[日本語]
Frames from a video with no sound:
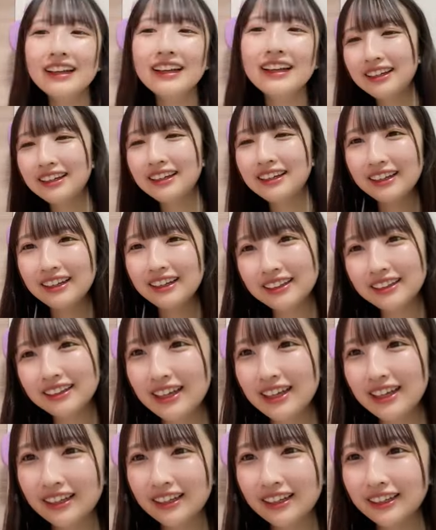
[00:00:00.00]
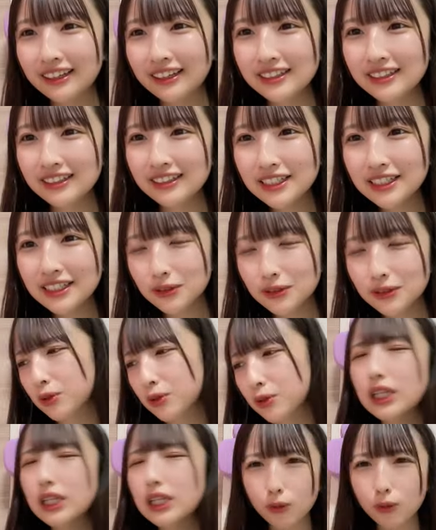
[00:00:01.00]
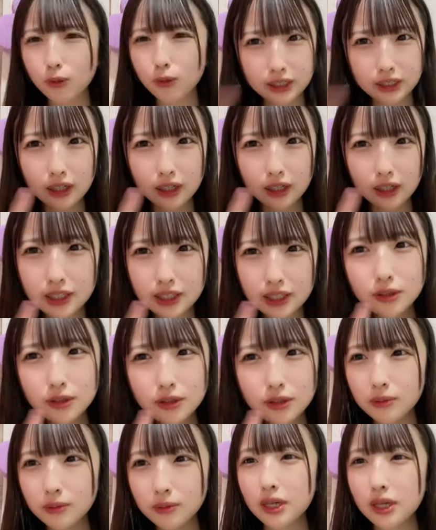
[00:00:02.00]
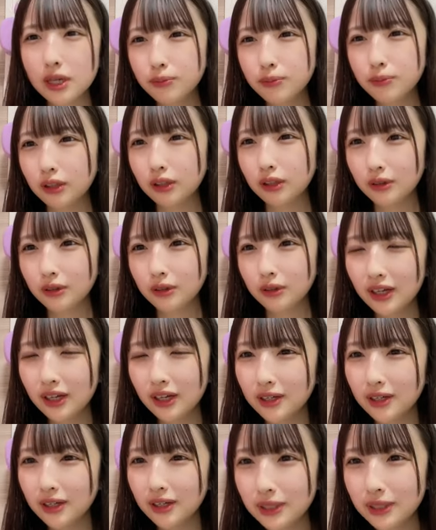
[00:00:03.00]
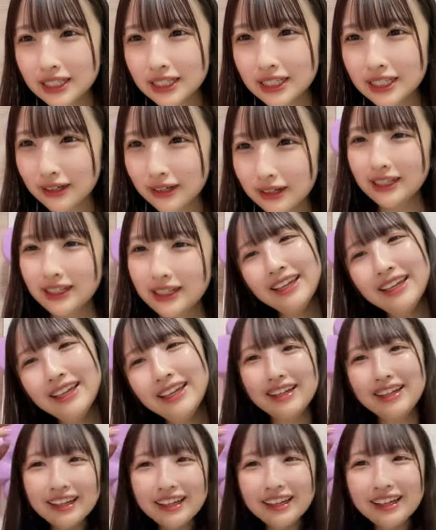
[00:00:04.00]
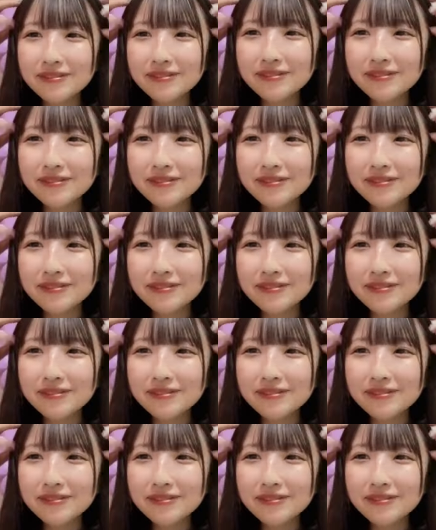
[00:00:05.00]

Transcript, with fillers: 寝ちゃう人もいるだろうから11時だと今日はね日曜日だったので早